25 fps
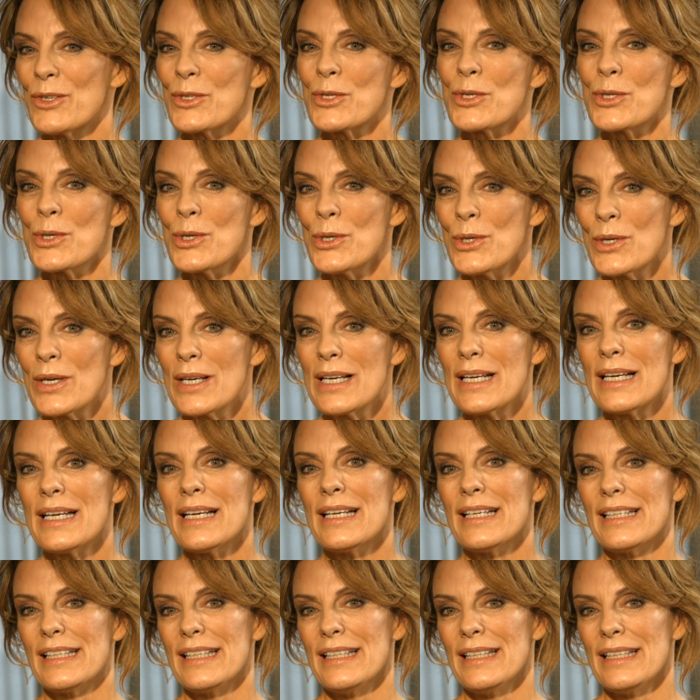
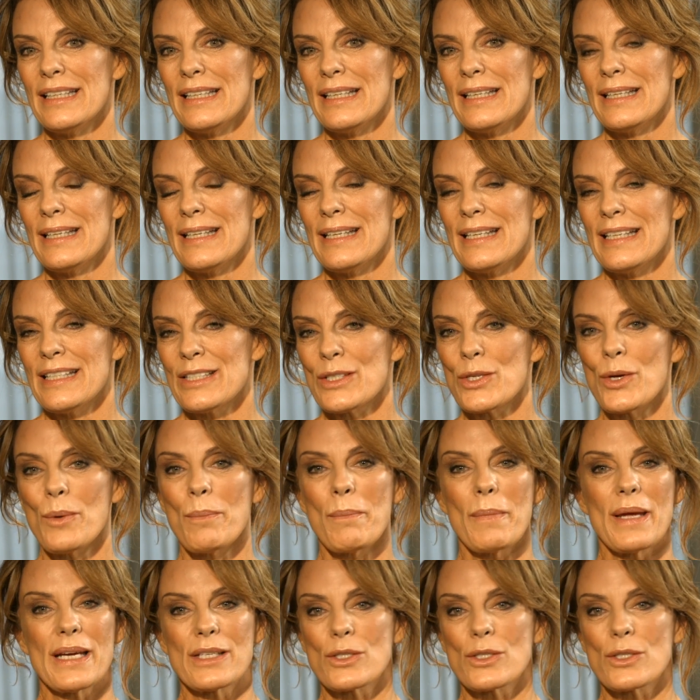yoga, eh, eso me